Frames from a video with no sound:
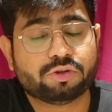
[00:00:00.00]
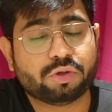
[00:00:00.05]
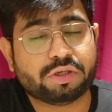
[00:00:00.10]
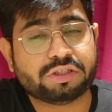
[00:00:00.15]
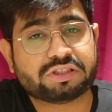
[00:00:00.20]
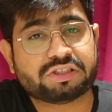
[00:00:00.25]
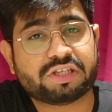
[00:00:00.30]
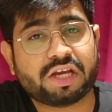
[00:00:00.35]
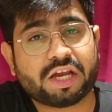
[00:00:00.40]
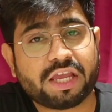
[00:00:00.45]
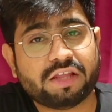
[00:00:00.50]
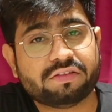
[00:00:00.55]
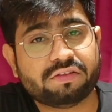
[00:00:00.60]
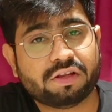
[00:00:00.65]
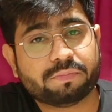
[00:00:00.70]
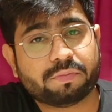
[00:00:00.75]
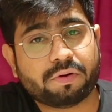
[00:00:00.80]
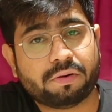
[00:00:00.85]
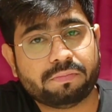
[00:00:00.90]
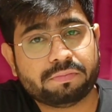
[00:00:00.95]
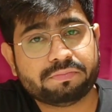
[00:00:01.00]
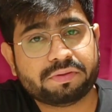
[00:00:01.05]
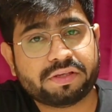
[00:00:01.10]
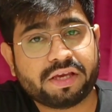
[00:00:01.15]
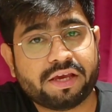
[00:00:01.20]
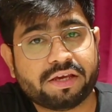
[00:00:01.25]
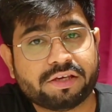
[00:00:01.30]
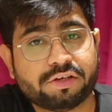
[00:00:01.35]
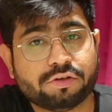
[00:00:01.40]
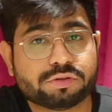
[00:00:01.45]
तो इंस्टा के अंदर प्रॉब्लम
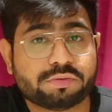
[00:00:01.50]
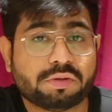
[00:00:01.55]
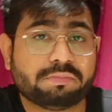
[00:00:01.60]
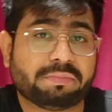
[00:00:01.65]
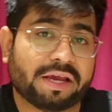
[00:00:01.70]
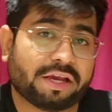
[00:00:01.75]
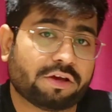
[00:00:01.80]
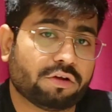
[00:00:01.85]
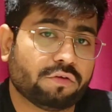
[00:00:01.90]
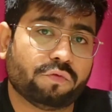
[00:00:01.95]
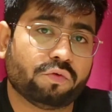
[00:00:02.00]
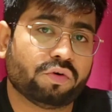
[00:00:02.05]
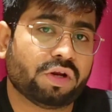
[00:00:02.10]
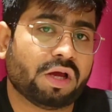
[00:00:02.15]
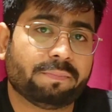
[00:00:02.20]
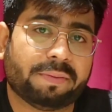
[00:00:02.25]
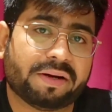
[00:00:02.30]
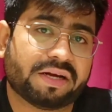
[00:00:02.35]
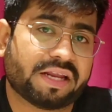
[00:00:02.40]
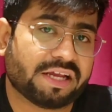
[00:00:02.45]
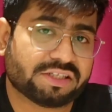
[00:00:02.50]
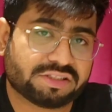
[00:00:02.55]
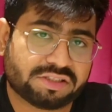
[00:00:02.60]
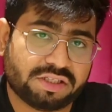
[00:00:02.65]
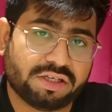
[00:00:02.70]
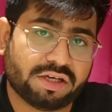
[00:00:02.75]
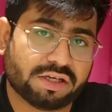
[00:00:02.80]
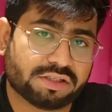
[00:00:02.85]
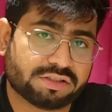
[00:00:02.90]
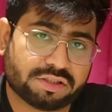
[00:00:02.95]
क्या है कि उसमें माइक्रोफोन आप अटैच
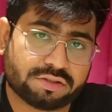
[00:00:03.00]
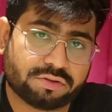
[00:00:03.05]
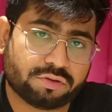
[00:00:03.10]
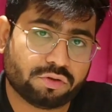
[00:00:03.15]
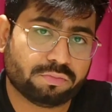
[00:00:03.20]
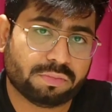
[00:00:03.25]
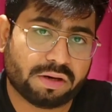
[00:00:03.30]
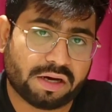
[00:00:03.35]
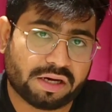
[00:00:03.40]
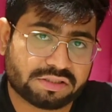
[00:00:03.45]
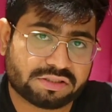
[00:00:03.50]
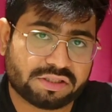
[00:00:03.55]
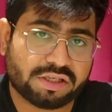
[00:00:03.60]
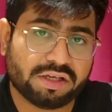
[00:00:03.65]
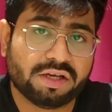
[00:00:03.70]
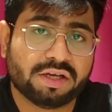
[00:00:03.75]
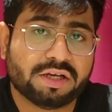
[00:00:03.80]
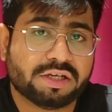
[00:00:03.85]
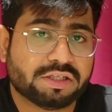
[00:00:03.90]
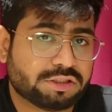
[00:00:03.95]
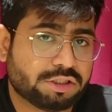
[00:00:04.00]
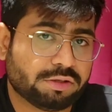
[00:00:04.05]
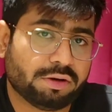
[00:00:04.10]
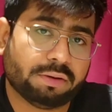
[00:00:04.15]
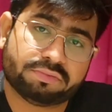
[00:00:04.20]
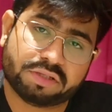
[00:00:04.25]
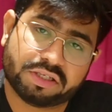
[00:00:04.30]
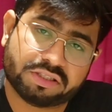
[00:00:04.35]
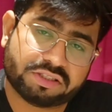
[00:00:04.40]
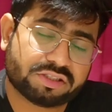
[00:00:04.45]
नहीं कर सकते हो बाहर से जब
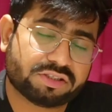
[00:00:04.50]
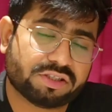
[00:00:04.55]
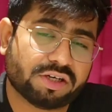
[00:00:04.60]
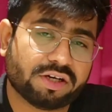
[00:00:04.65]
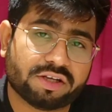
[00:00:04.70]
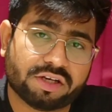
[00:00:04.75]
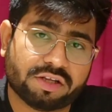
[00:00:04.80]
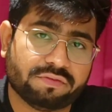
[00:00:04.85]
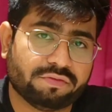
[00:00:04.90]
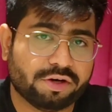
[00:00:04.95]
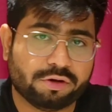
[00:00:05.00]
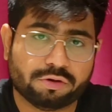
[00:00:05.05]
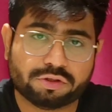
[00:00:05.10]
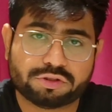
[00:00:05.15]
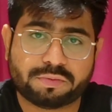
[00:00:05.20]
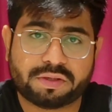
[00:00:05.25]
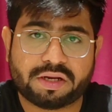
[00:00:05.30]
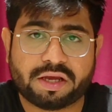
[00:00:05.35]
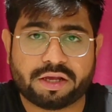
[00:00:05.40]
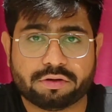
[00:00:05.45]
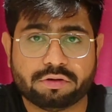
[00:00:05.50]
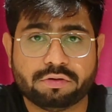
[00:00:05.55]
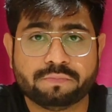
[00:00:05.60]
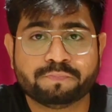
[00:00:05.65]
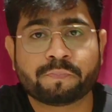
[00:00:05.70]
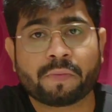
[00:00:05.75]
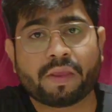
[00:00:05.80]
आप 360 डिग्री वीडियोज़ बना रहे हो